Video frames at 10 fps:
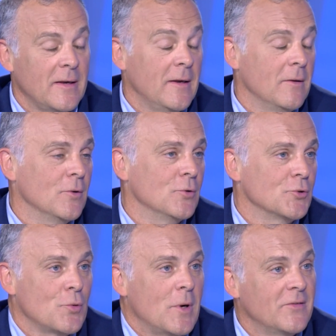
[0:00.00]
Et
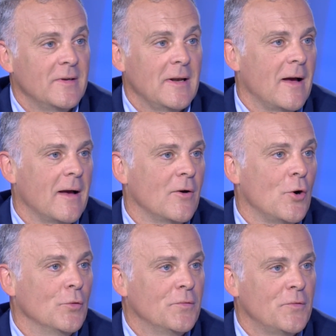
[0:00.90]
je crois que c'est la
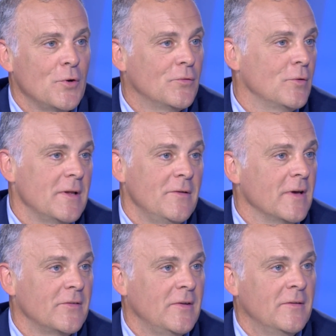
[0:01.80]
grande force de la
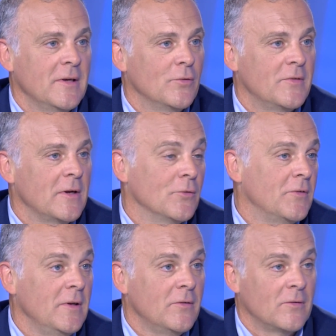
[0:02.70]
diversité de
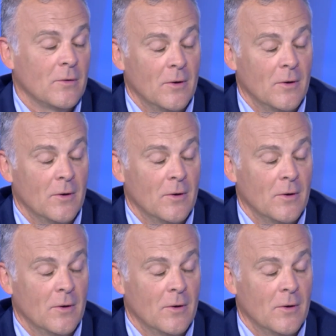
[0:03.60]
Stellantis,